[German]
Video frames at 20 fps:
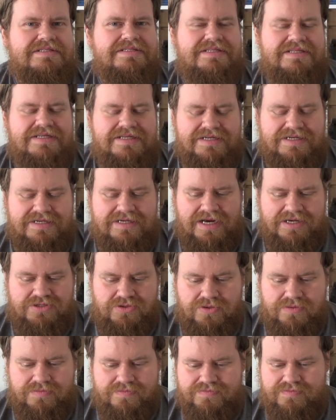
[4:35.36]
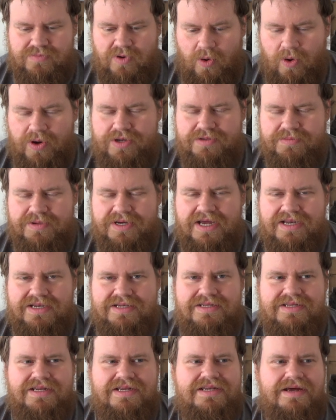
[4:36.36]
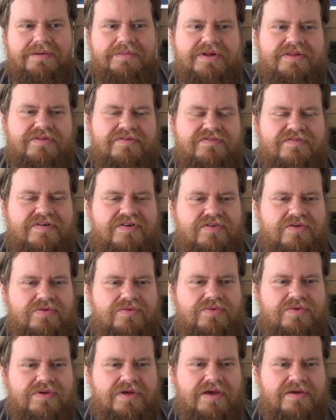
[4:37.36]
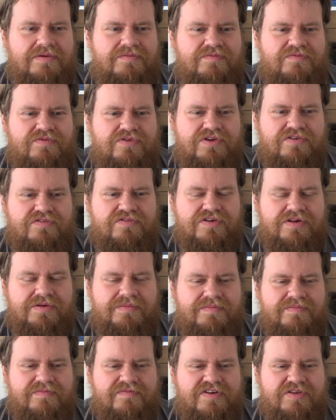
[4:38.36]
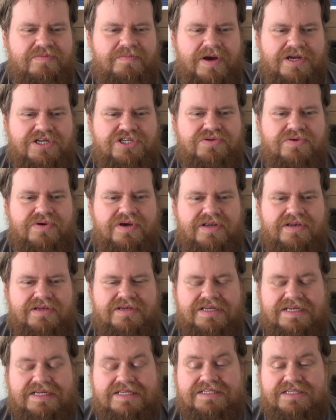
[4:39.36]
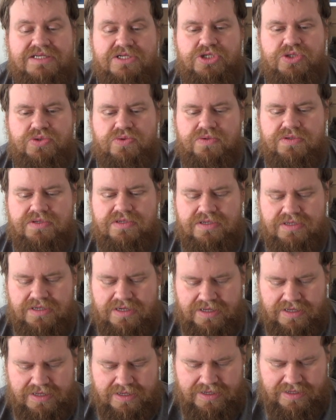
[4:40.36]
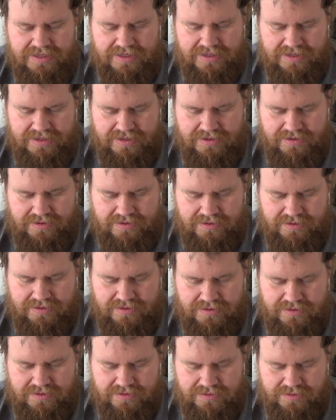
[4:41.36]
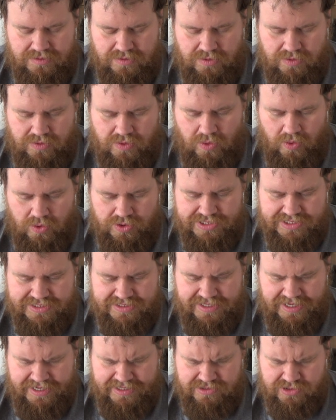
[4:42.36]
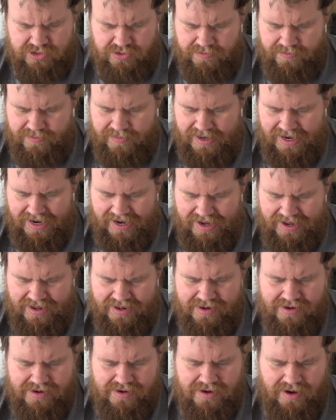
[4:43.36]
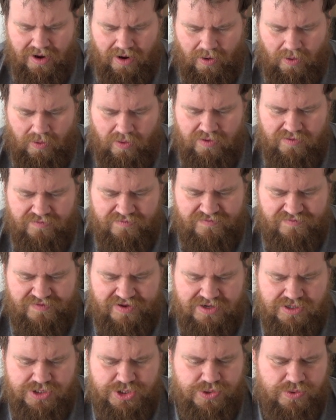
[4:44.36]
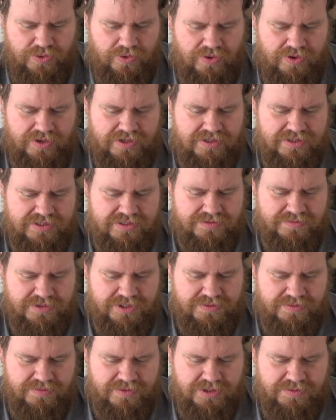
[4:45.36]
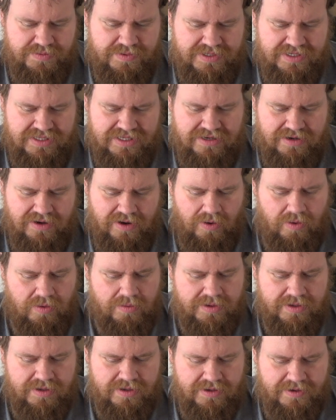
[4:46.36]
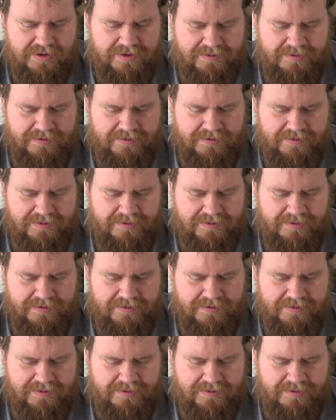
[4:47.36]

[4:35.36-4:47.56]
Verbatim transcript: da, also heute bekannten Liedern, damals war es natürlich für den Film was beisteuern, dann ist das schon ein großes Ding, zumal auch wenn Sean Connery zum Beispiel mitspielt, ich glaube,